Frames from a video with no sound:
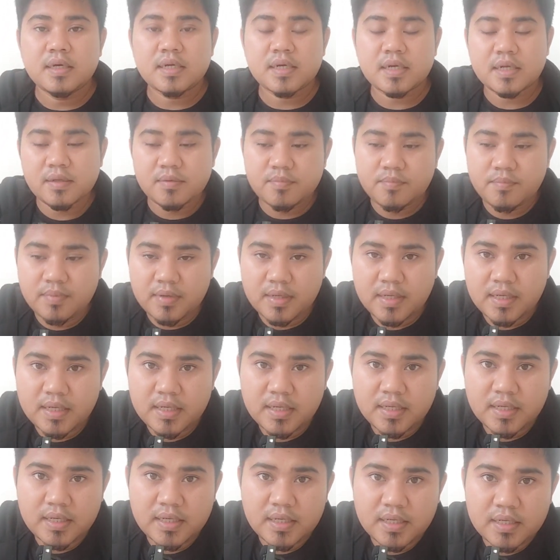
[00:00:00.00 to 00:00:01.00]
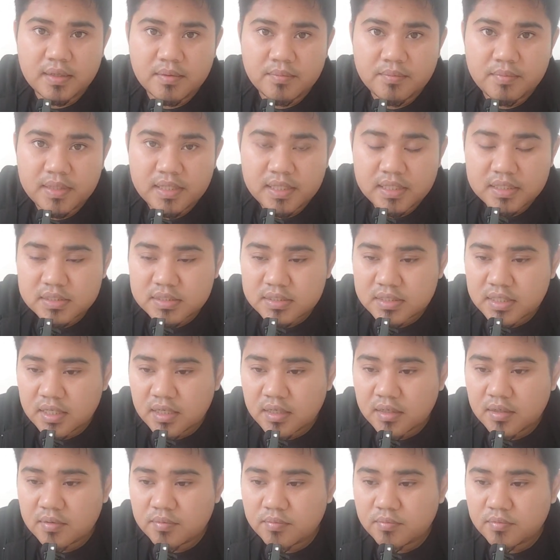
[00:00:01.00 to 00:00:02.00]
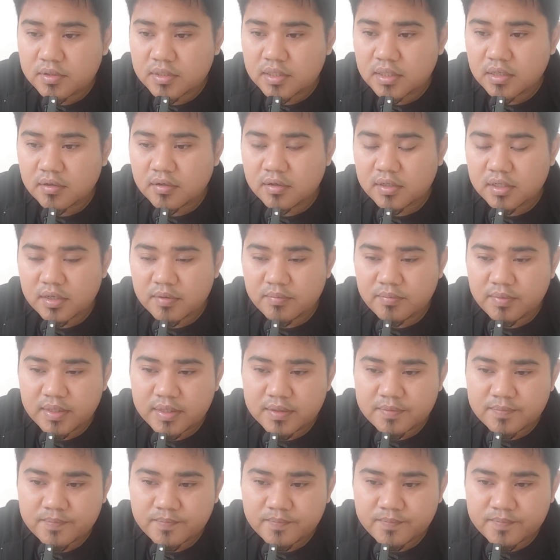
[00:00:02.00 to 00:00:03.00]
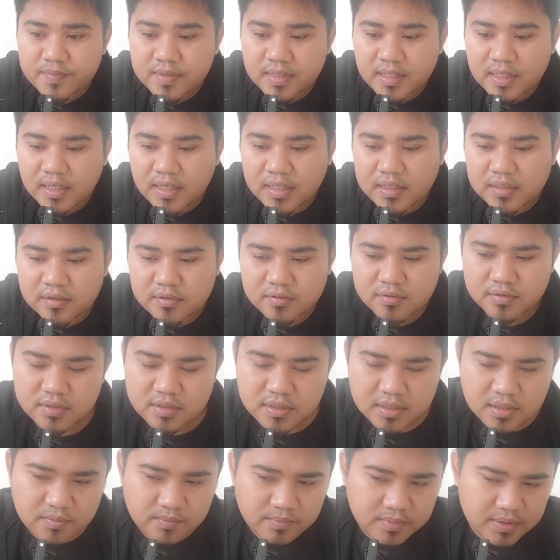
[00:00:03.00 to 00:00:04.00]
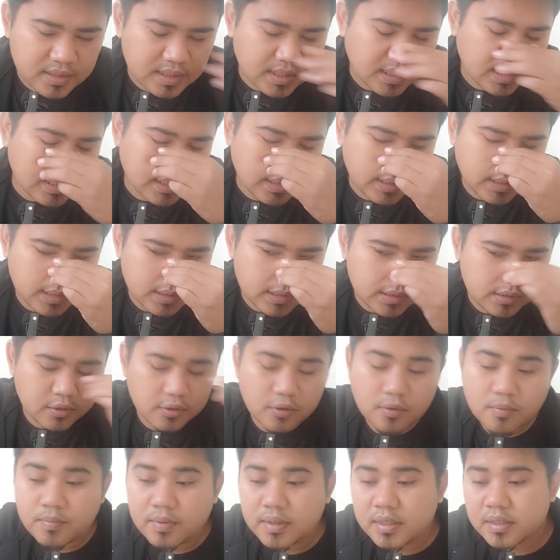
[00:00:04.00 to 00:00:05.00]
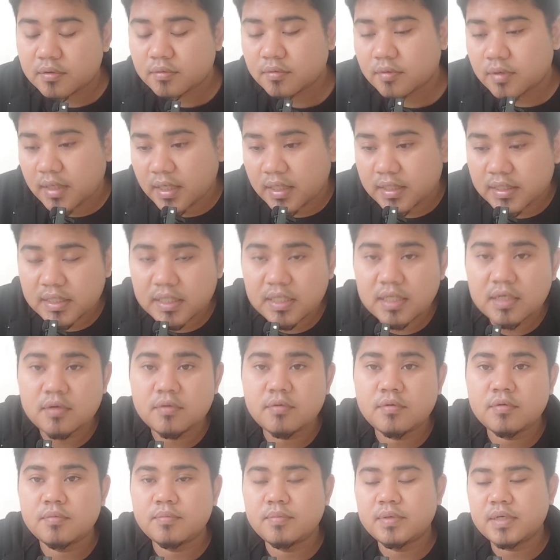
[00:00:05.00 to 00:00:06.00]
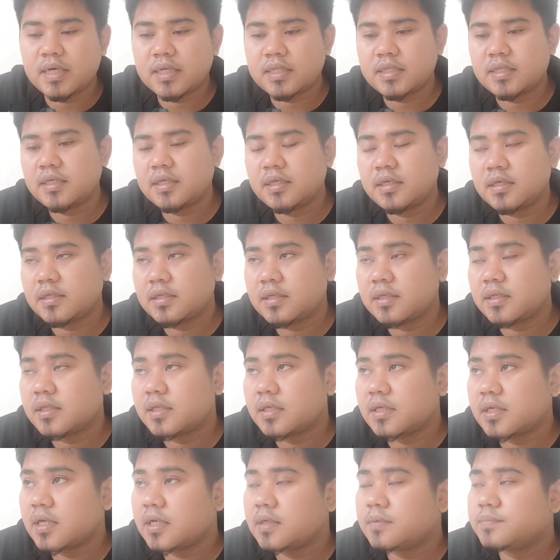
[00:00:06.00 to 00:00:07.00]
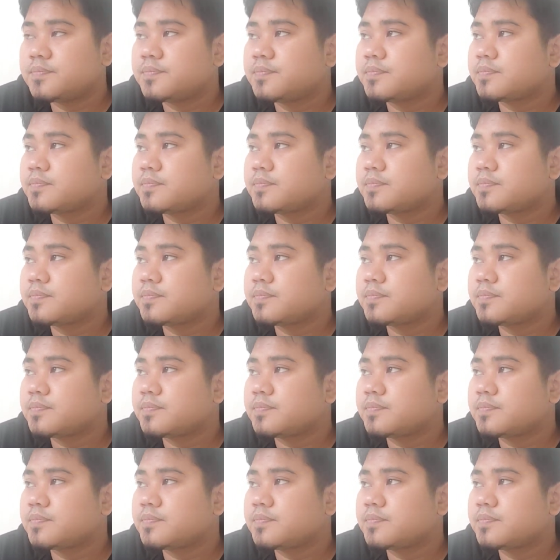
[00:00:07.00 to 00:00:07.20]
riben beresta mutako riben kantun lebat karena idgom anu katilu berarti iya teh tina